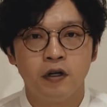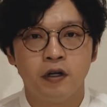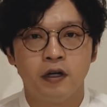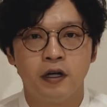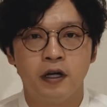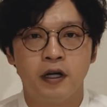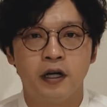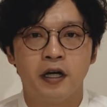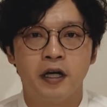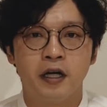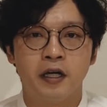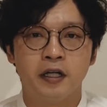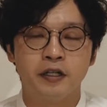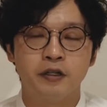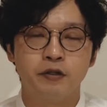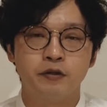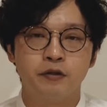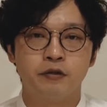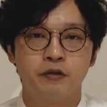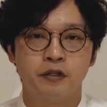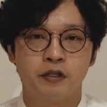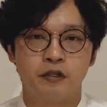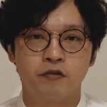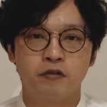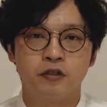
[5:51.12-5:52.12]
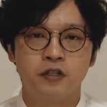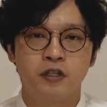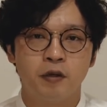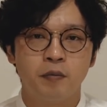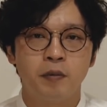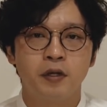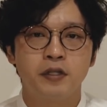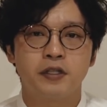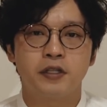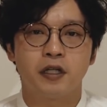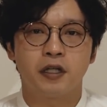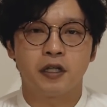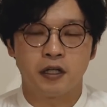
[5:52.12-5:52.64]
えー、いうふうに言って
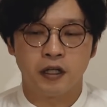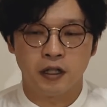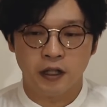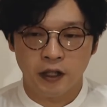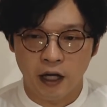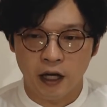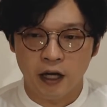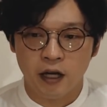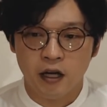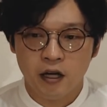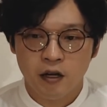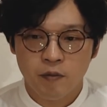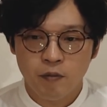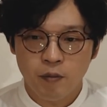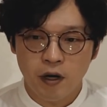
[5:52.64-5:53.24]
ましたからね。